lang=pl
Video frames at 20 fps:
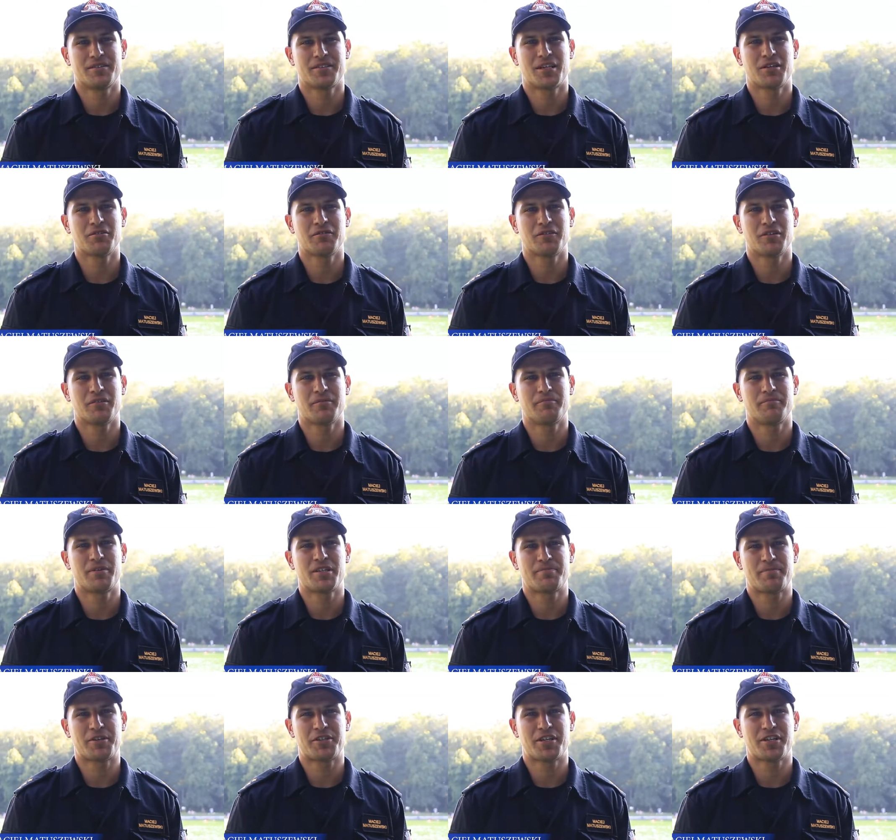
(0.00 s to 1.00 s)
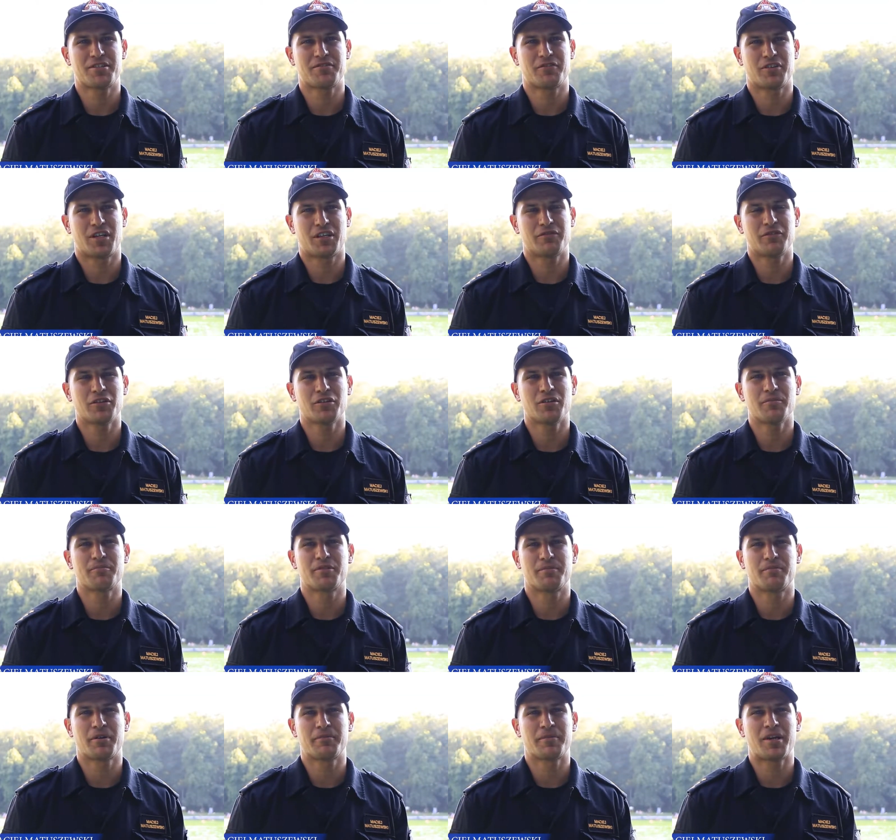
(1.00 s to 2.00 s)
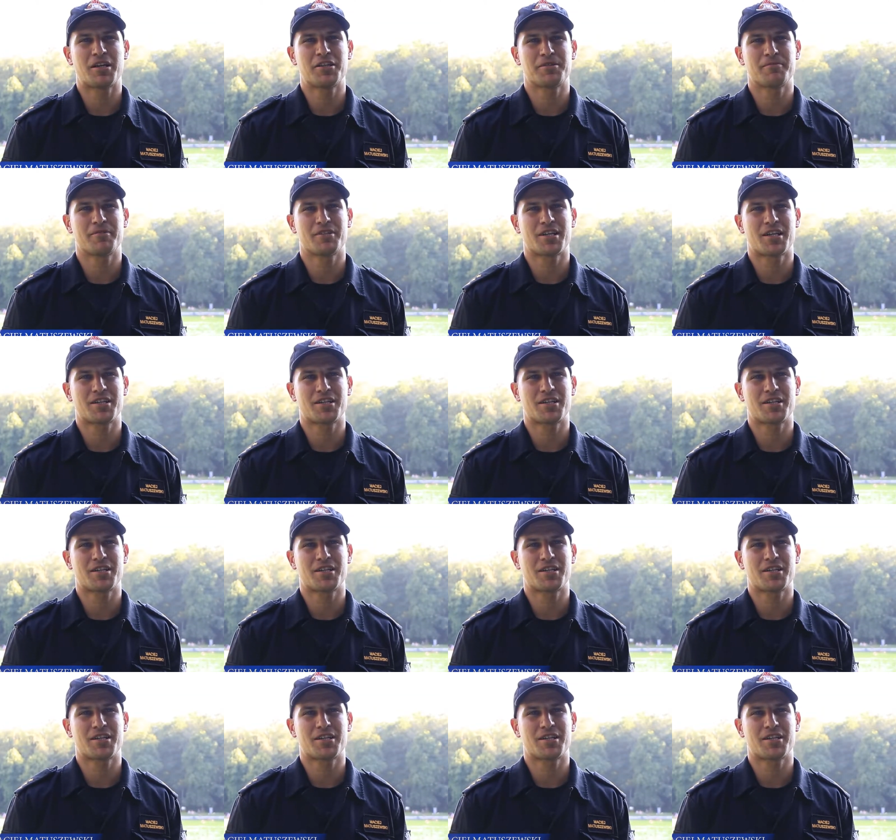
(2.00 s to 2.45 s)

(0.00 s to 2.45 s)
zarówno bezpieczeństwo nad wodą, przypominaliśmy